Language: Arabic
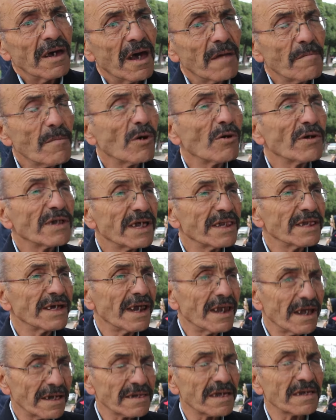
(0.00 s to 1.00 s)
المواد
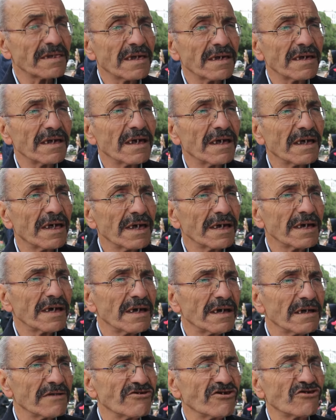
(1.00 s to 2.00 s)
هذه الأساسية
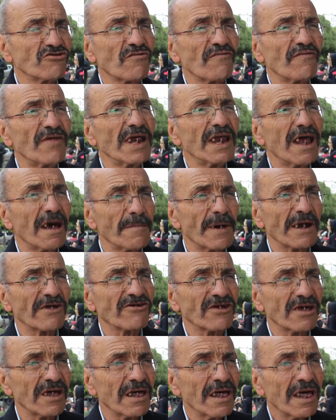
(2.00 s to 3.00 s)
هي دي تشوف ليلها
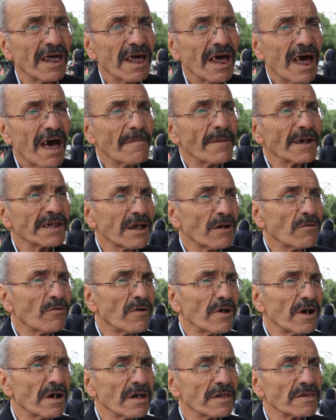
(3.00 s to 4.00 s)
برشا أما
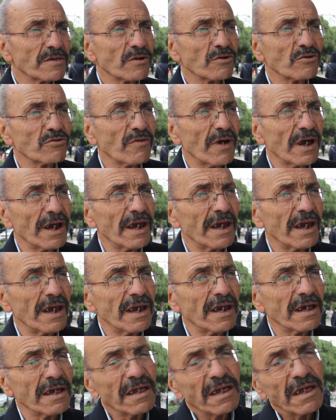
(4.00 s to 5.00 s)
توا سيرتو
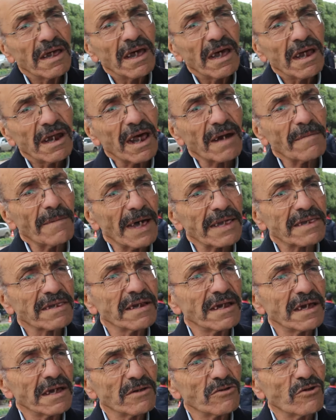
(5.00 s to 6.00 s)
الأربع
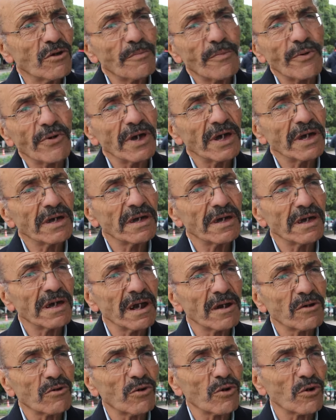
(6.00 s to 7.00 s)
سنين دوبوي
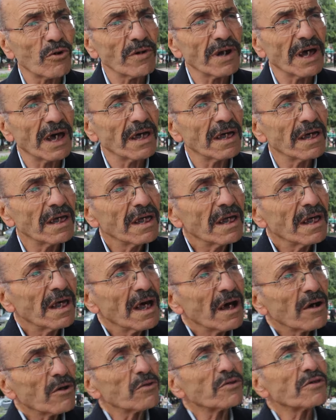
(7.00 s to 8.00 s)
الكورونا
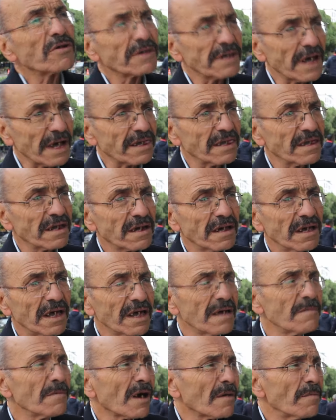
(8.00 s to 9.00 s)
كثرت أكثر
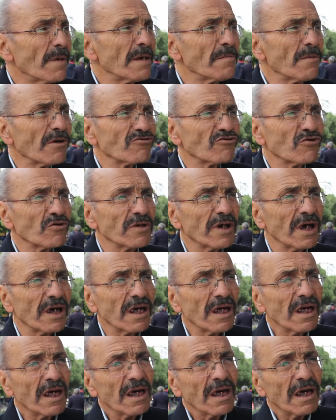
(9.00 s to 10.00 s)
هي من قبل موجودة
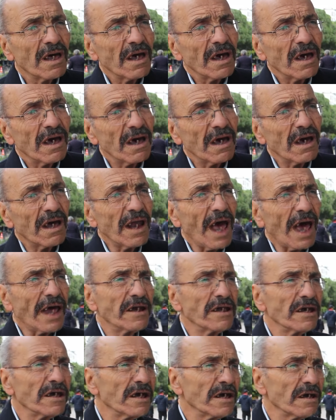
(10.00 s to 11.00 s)
آه،
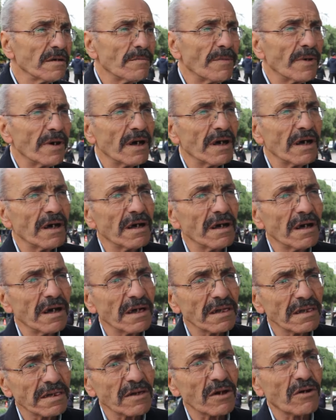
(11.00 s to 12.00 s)
الحليب
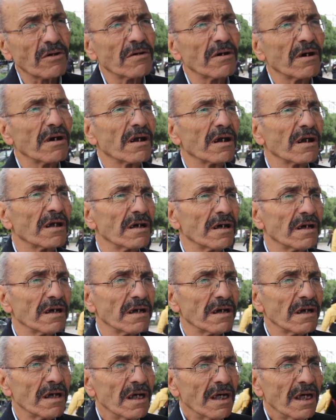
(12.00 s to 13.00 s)
آه، السكر
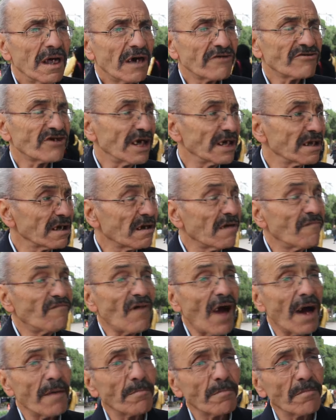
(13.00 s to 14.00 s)
آه، حشاينك
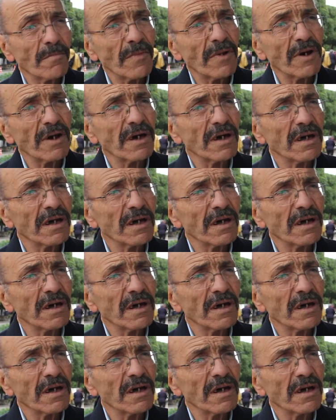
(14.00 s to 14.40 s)
الفحم